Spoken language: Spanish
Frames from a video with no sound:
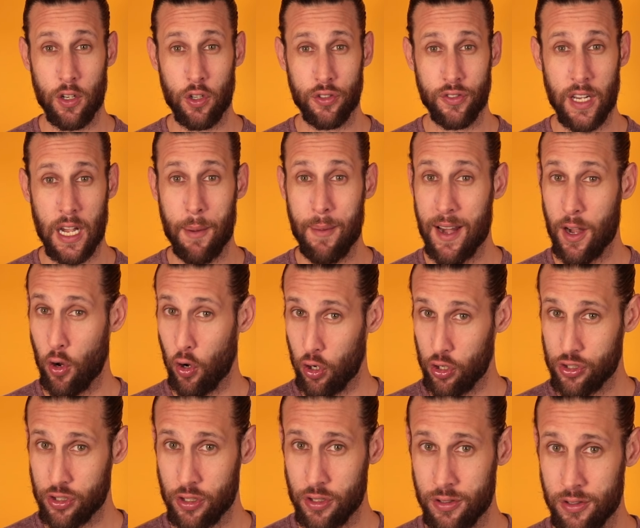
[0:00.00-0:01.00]
encontraban
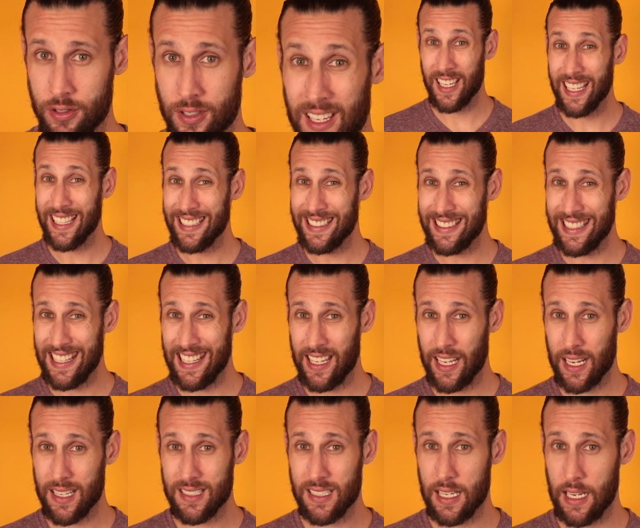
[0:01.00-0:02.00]
osos,
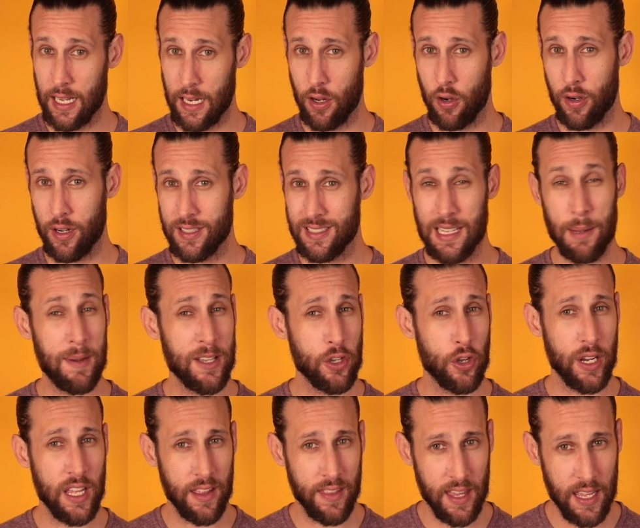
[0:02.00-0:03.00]
tigres y leones, la
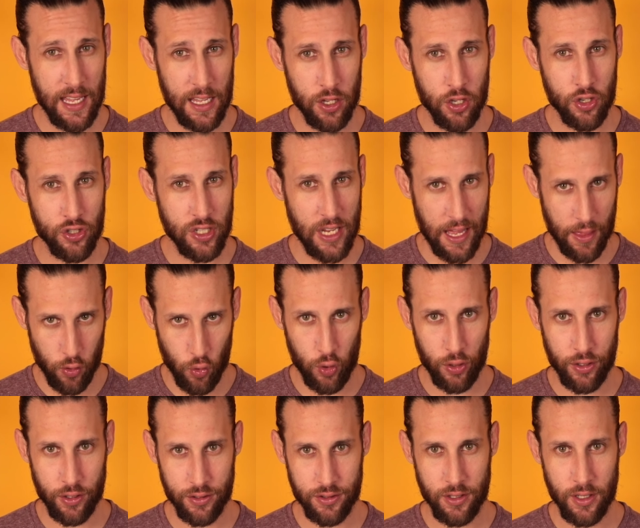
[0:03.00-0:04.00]
mayoría de ellos
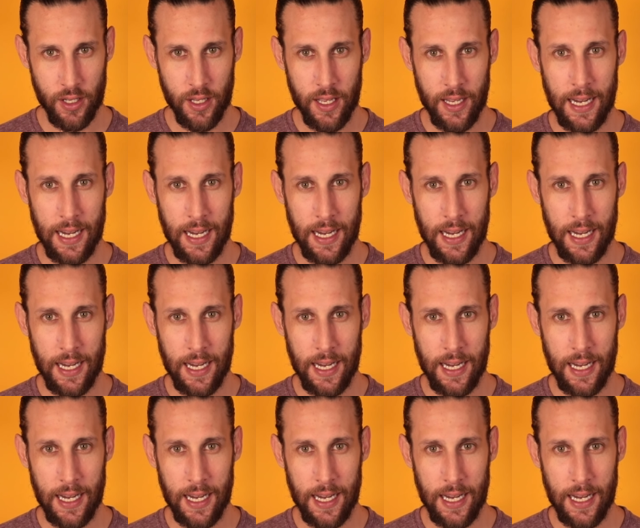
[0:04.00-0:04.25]
adultos,